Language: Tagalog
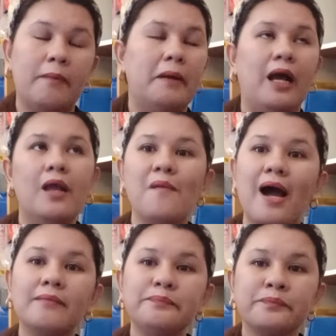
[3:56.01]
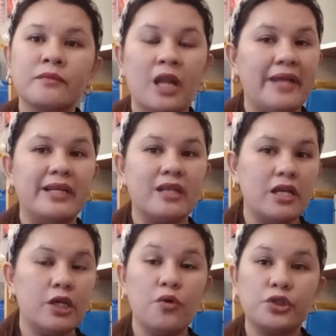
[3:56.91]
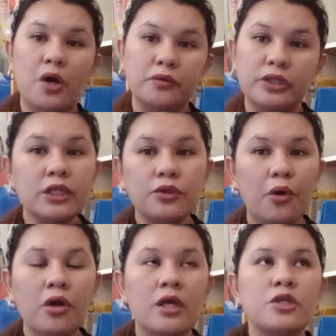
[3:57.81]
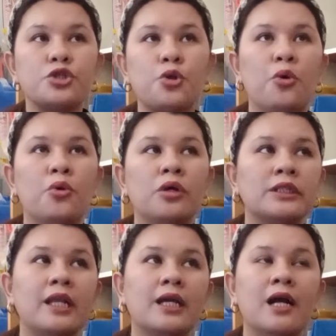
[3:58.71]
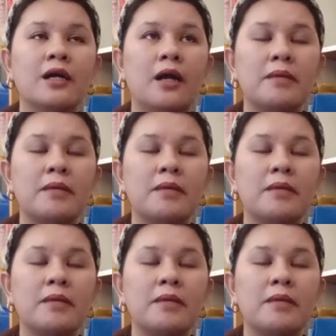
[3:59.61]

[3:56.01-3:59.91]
Pangalawa, ay nagninegosyo ako dito. So, talagang uh,